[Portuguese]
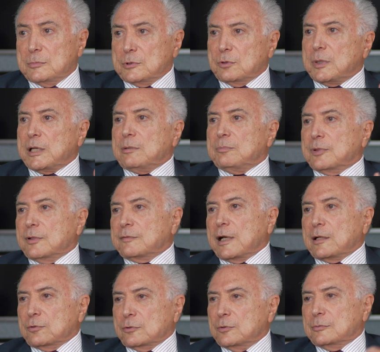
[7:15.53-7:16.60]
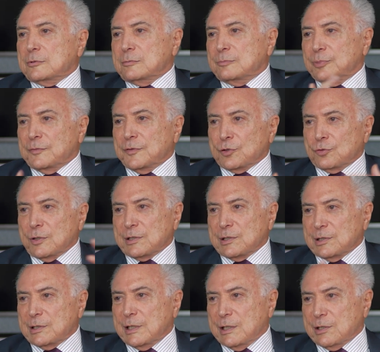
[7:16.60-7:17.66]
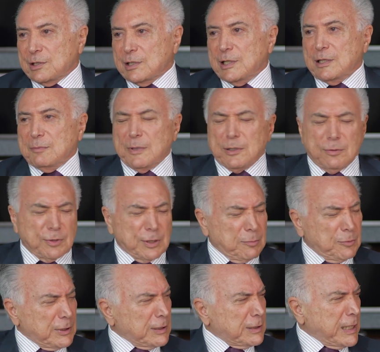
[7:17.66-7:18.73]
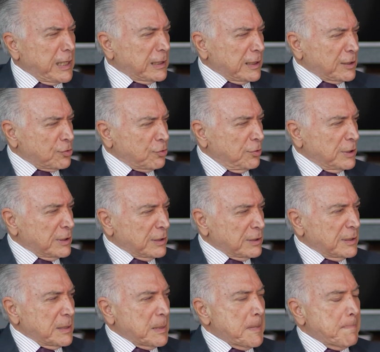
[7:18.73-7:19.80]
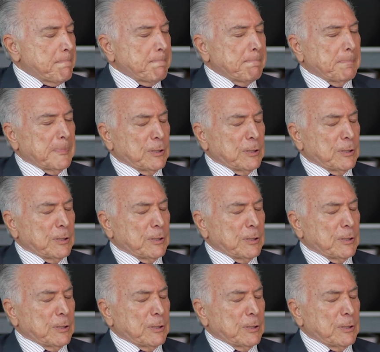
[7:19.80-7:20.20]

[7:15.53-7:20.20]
Tudo bem, aprovado como professor assistente, mas não tinha muita ideia das coisas, né? Uhum.